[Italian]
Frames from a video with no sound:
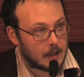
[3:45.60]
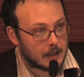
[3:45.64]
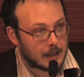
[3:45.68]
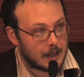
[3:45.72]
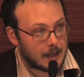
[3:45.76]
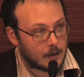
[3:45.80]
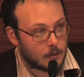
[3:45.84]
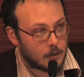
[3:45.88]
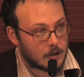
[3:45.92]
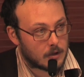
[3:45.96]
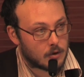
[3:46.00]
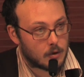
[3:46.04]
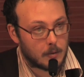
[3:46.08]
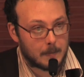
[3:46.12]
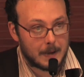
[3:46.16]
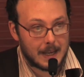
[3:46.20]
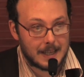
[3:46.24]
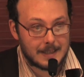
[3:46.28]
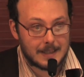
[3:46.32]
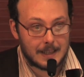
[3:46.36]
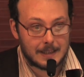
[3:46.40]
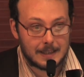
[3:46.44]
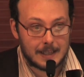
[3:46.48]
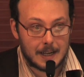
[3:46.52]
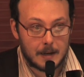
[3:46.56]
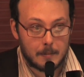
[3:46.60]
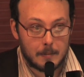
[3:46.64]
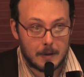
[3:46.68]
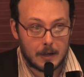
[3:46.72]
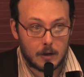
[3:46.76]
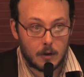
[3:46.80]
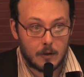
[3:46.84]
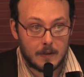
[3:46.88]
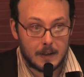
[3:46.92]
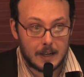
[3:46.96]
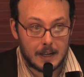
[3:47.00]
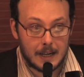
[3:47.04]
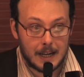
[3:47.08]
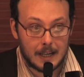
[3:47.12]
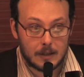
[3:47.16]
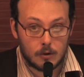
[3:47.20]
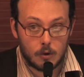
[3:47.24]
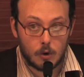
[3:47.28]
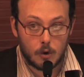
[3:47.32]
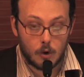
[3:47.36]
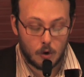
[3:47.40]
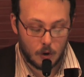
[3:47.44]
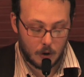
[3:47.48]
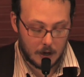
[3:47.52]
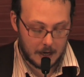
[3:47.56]
che questo paese andrebbe
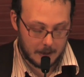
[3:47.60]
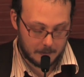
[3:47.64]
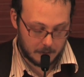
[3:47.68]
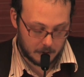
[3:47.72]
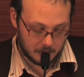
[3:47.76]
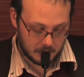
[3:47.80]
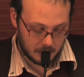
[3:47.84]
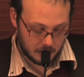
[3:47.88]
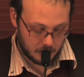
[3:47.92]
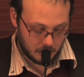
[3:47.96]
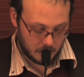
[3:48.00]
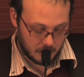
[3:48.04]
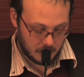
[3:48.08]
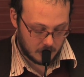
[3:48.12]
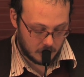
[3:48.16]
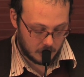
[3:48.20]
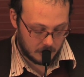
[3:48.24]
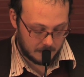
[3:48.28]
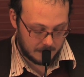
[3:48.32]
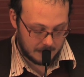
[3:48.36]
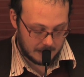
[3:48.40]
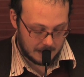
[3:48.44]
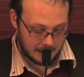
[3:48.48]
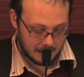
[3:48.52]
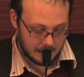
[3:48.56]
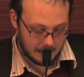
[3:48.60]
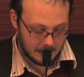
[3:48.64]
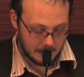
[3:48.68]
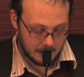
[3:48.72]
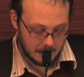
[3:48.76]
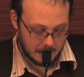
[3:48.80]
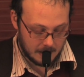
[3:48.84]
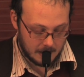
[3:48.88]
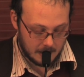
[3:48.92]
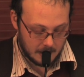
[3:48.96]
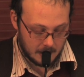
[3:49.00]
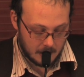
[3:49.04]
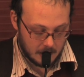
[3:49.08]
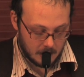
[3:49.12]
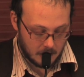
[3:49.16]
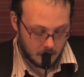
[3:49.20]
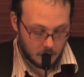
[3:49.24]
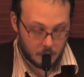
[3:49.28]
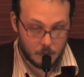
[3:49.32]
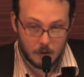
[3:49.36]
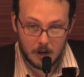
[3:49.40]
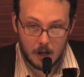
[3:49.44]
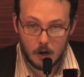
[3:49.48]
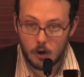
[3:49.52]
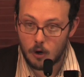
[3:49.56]
governato con la protezione civile,
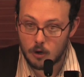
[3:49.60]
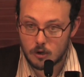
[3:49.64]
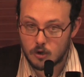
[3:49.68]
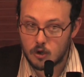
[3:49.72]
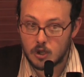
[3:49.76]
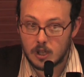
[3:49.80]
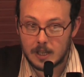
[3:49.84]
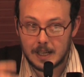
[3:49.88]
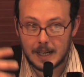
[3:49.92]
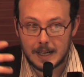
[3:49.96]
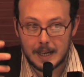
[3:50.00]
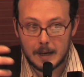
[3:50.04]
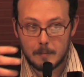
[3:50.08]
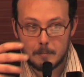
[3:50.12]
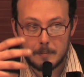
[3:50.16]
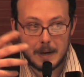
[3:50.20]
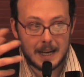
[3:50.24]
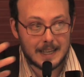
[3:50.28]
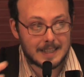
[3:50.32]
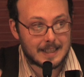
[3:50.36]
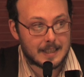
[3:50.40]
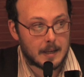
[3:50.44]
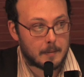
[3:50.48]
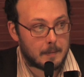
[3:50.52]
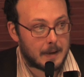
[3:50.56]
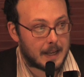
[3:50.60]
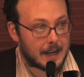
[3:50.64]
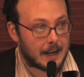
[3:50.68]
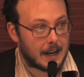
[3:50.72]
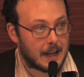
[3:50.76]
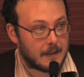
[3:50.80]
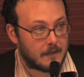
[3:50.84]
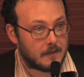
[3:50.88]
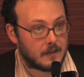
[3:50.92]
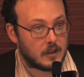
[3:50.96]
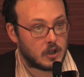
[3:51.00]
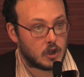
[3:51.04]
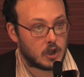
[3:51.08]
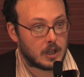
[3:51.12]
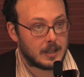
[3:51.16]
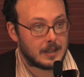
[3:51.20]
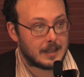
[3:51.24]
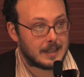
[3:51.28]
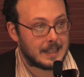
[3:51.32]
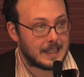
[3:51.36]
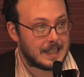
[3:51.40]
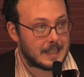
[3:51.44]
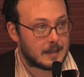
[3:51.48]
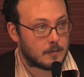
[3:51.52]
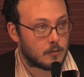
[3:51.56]
con una logica che passa per
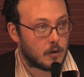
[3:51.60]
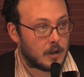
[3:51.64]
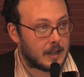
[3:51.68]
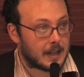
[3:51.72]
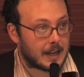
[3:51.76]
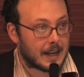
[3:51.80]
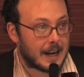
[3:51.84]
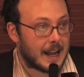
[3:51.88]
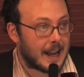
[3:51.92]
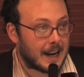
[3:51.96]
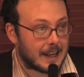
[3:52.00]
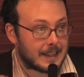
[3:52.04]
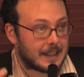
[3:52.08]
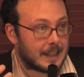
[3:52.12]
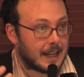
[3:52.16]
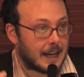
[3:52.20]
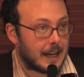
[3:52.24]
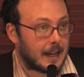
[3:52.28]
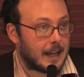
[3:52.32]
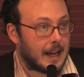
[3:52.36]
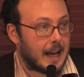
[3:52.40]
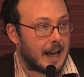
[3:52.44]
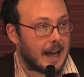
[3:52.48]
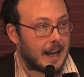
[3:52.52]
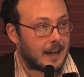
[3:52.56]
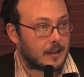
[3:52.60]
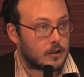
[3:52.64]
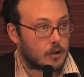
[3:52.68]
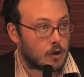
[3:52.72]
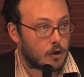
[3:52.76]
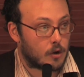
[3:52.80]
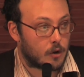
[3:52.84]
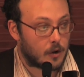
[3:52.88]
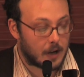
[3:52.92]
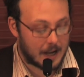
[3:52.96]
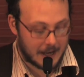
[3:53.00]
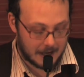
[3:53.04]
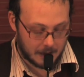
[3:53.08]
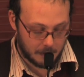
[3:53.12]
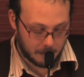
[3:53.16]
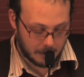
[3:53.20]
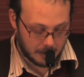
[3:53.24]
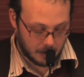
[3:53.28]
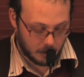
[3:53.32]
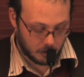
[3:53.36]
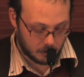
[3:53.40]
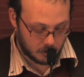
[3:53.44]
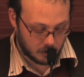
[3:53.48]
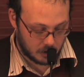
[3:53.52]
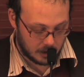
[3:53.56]
efficientismo e in realtà altro non è che una
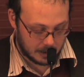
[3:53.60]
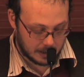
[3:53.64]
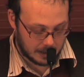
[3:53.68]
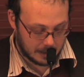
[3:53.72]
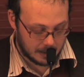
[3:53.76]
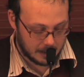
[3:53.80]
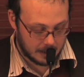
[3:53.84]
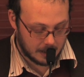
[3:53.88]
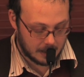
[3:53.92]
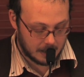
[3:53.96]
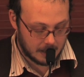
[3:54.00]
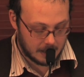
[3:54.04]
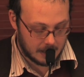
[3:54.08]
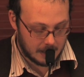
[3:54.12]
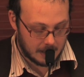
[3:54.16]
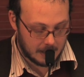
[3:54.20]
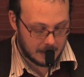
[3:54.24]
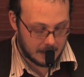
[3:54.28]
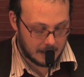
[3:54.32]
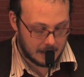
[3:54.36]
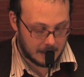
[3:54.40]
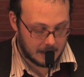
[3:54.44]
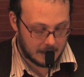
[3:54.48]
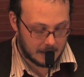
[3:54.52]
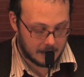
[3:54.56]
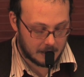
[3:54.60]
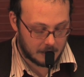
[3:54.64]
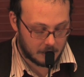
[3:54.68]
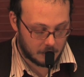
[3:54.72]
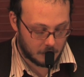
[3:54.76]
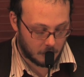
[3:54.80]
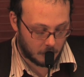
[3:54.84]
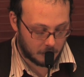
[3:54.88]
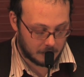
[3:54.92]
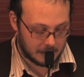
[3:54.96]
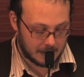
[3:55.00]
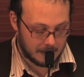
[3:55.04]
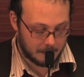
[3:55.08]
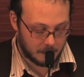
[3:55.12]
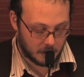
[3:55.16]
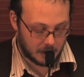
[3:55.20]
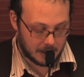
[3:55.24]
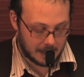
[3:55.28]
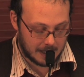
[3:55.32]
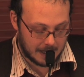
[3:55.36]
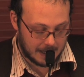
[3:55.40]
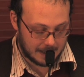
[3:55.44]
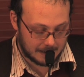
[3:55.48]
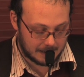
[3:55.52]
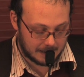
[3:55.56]
logica eh, non
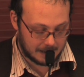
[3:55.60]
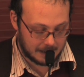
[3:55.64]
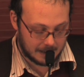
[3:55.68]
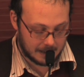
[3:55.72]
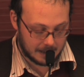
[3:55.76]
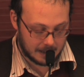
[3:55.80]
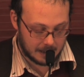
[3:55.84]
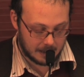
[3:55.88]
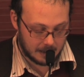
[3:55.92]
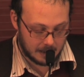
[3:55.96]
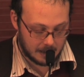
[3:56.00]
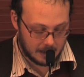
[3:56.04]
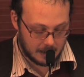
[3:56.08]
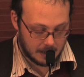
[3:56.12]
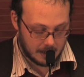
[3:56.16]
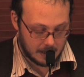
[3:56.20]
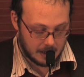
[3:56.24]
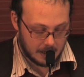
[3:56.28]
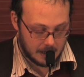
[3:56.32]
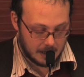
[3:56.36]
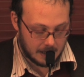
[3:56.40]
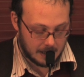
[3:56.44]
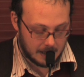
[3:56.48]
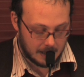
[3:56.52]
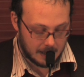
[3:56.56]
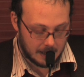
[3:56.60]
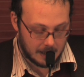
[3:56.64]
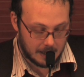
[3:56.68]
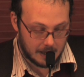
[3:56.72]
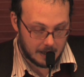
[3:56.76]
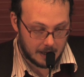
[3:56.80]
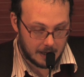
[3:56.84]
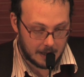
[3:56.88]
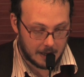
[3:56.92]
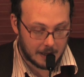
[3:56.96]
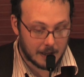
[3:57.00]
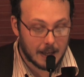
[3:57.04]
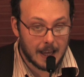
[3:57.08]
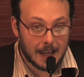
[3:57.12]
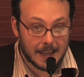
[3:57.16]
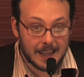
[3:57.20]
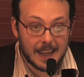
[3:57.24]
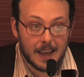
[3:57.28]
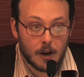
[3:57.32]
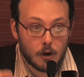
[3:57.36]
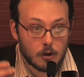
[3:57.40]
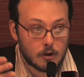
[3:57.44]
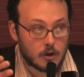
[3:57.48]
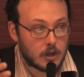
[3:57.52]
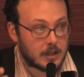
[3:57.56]
democratica eh, e
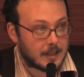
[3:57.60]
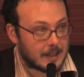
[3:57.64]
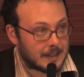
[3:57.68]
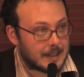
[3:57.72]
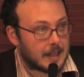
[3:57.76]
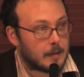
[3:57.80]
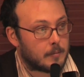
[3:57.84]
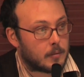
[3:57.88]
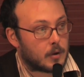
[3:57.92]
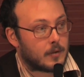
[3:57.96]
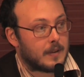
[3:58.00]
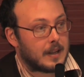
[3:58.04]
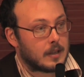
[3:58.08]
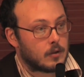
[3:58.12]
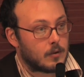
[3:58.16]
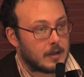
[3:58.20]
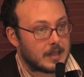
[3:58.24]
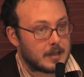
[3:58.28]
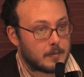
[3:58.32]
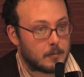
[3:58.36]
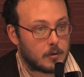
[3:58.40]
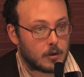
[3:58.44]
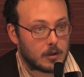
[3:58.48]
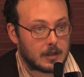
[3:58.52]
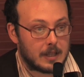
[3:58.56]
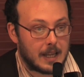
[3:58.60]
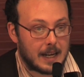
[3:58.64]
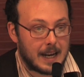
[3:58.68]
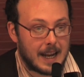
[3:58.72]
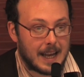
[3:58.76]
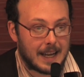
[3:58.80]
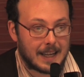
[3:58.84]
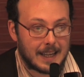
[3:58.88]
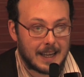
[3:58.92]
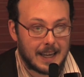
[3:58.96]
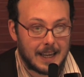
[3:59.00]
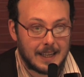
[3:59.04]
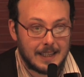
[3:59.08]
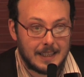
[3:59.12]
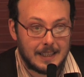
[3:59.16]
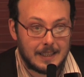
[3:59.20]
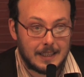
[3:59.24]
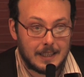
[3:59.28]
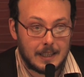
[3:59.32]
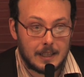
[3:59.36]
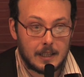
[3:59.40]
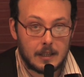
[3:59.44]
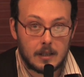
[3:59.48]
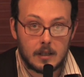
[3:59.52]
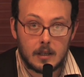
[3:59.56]
che oggi si sta provando a esportare anche a
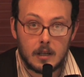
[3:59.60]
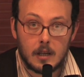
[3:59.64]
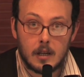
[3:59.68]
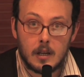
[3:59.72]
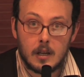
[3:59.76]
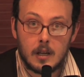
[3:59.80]
Haiti,